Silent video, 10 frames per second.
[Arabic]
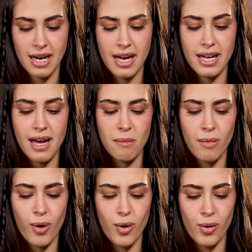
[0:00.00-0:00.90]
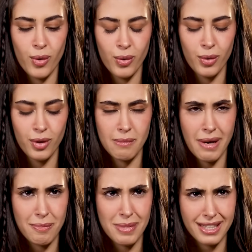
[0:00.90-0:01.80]
I am O in
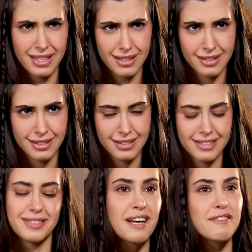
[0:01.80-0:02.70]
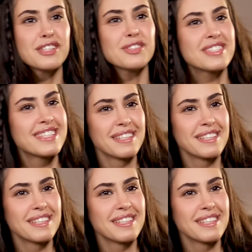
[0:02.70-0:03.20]
my opinion yes I never used